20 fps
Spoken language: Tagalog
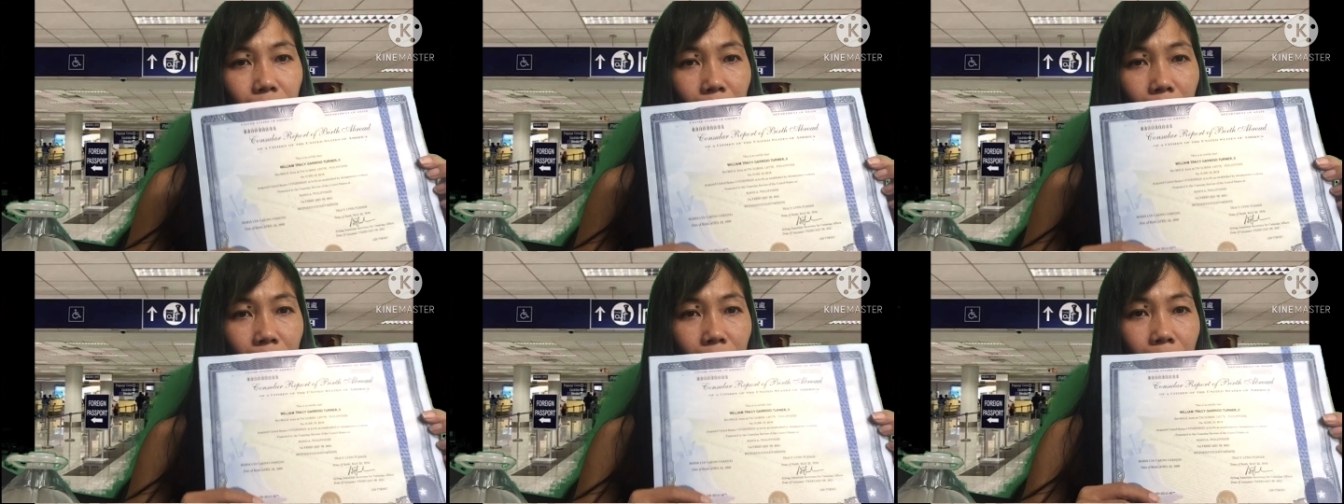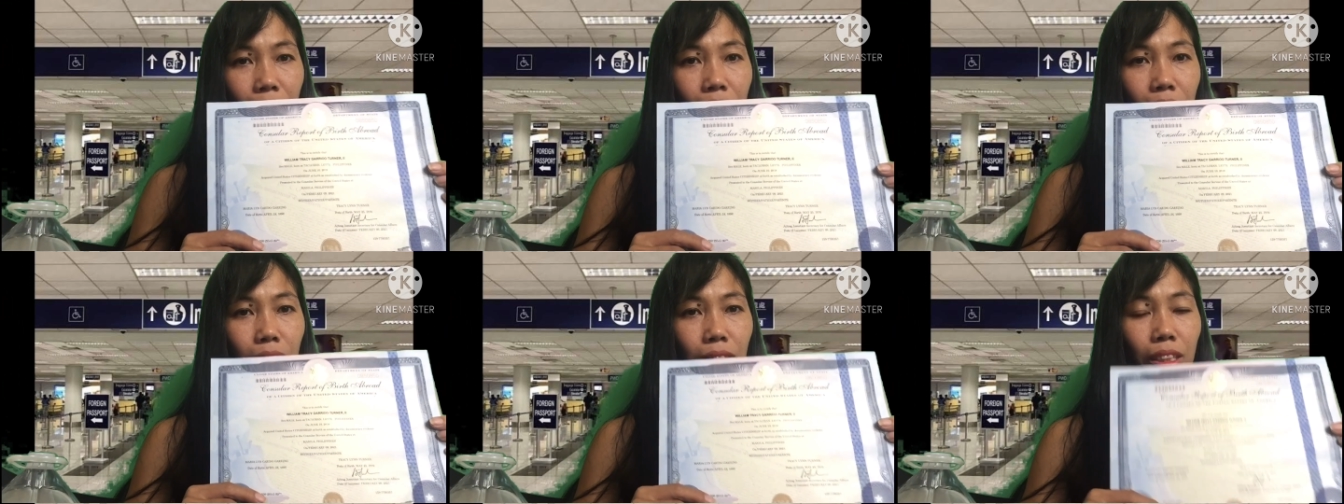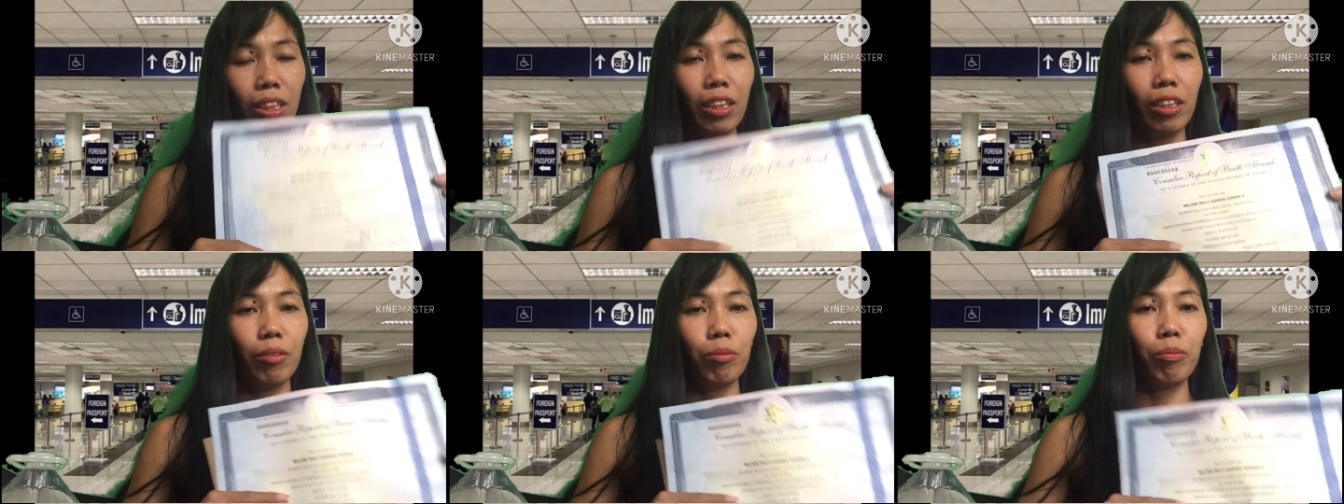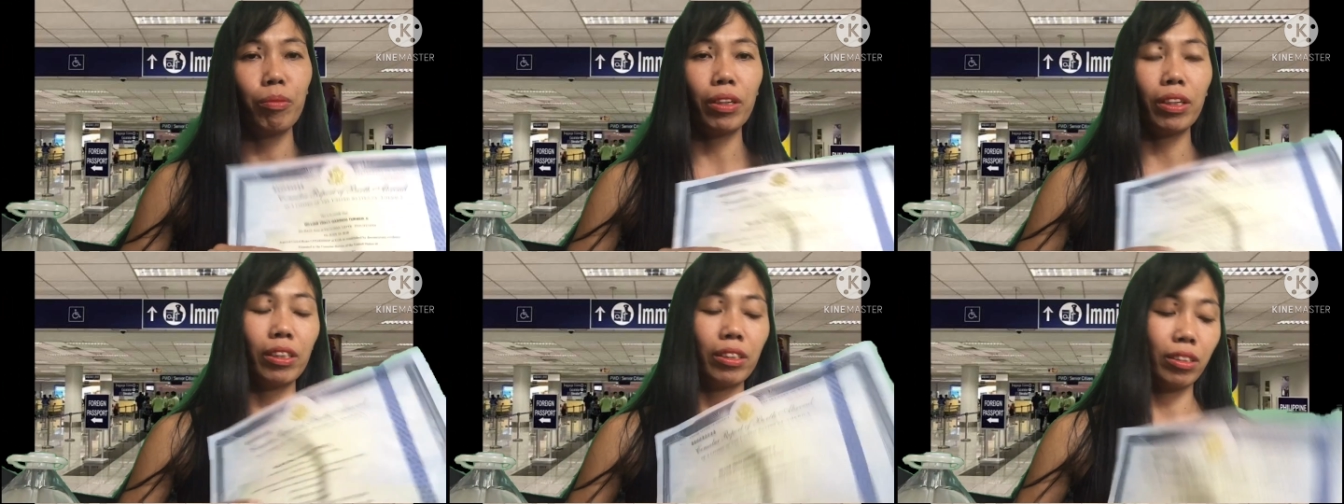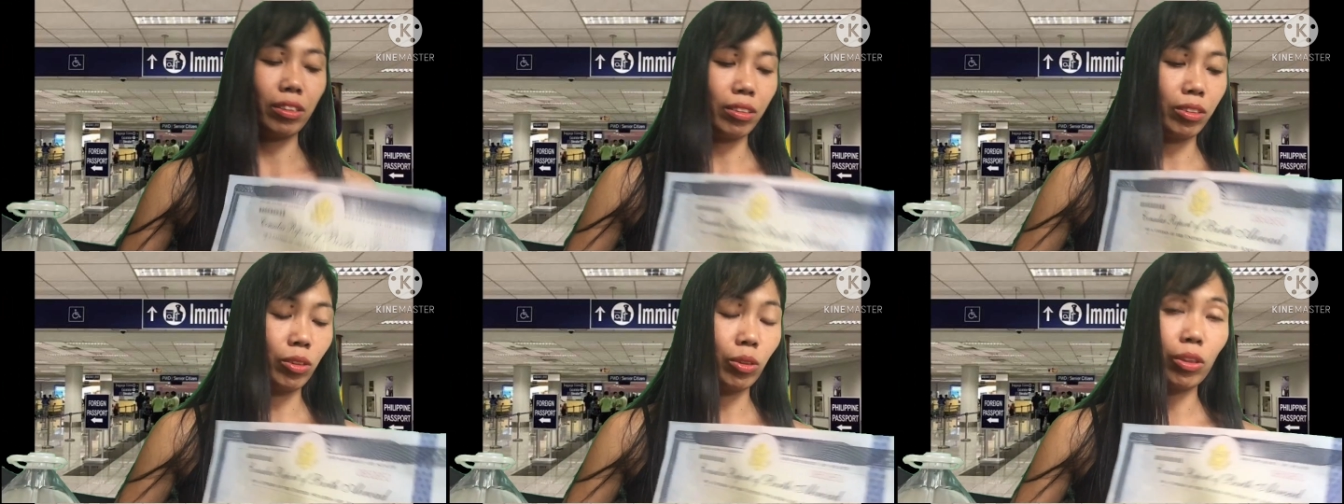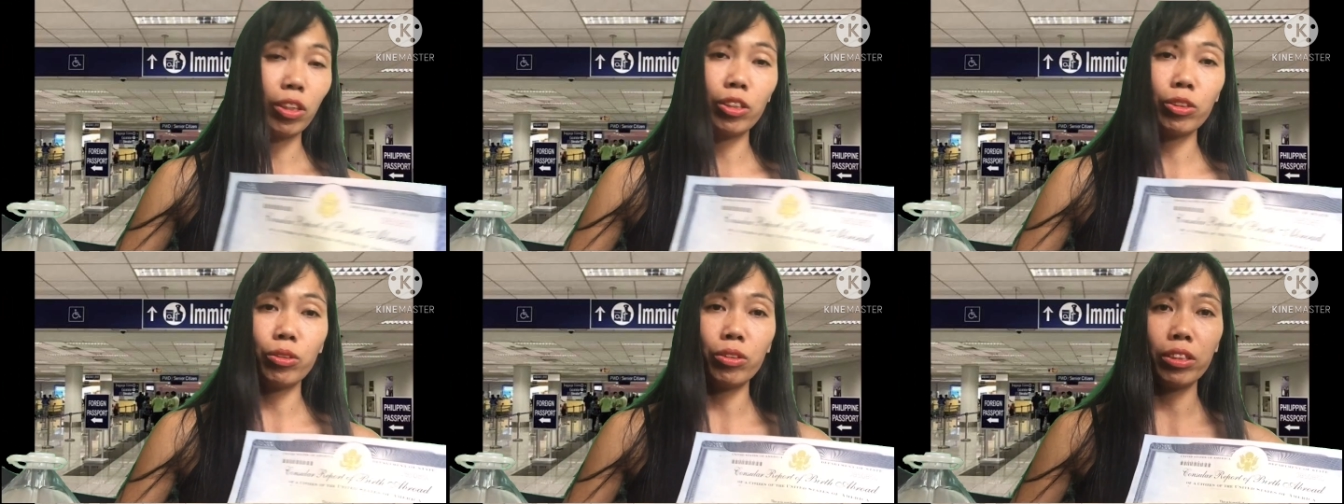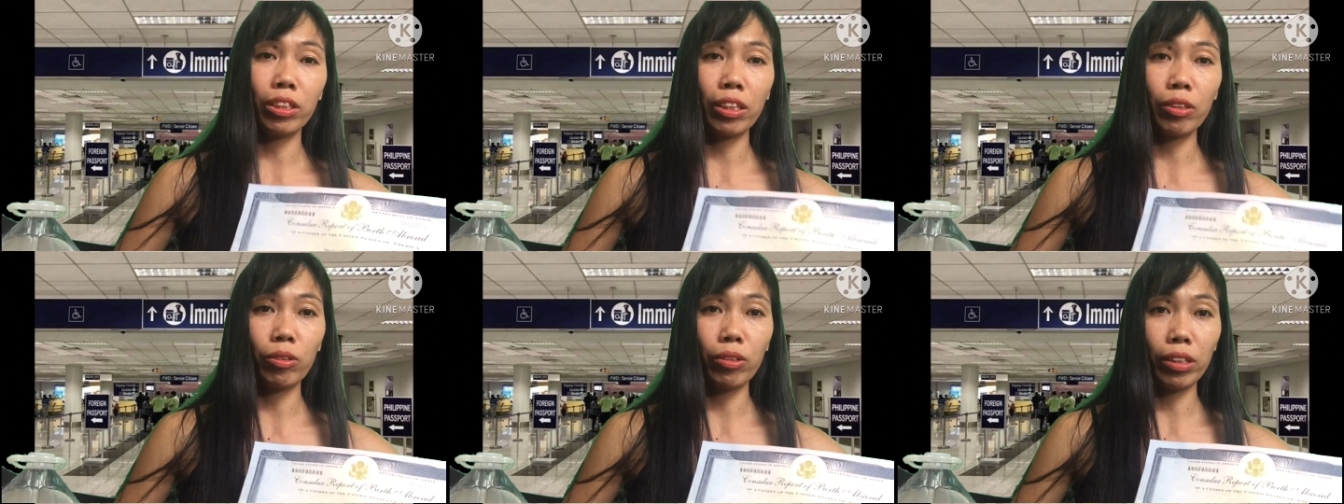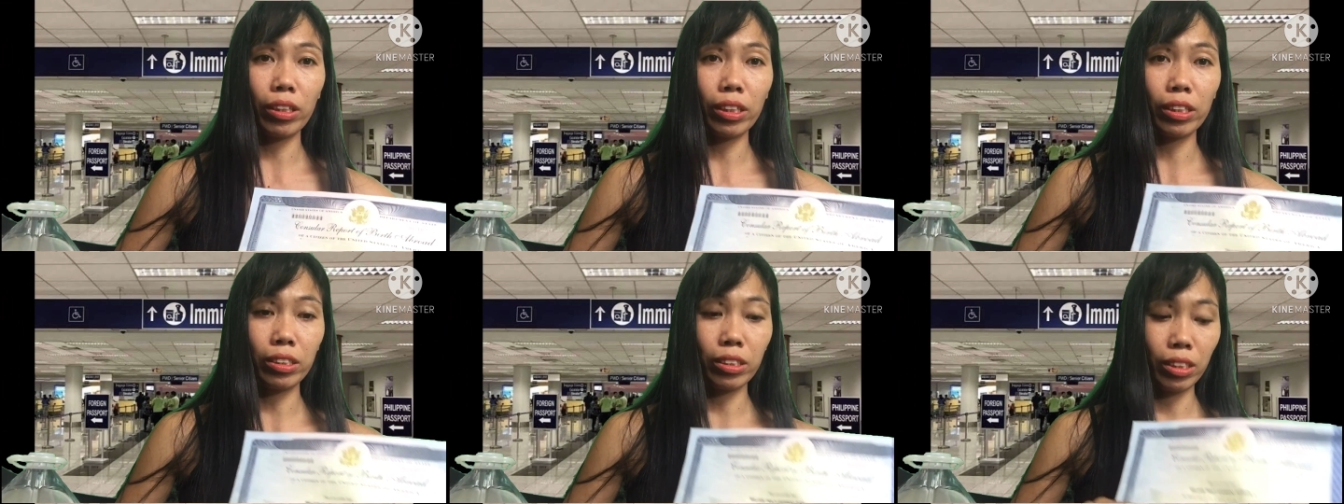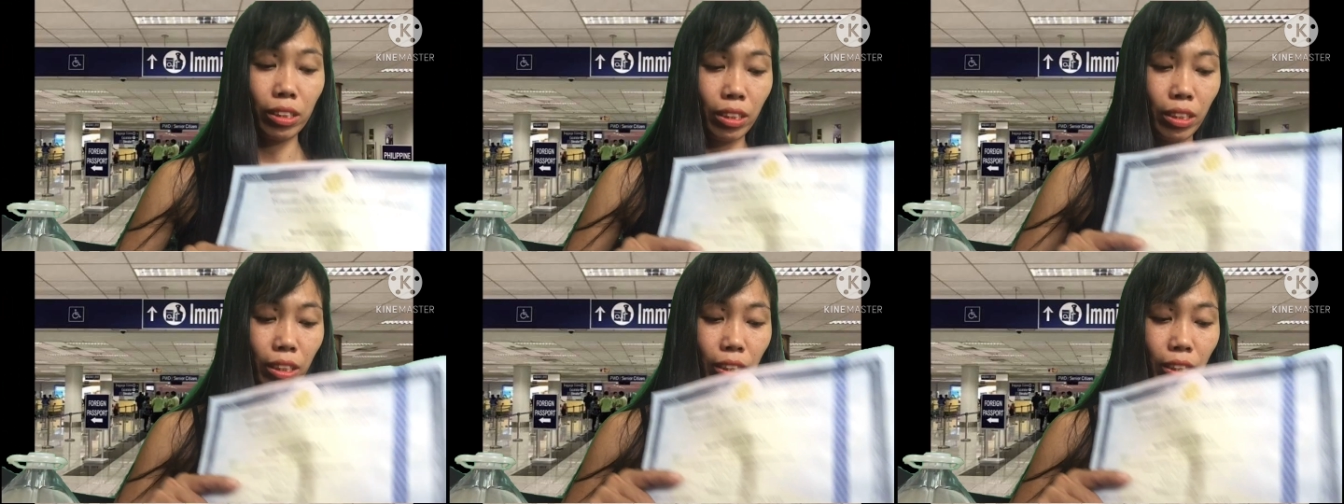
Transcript: Ayan. But, yung ano niya kasi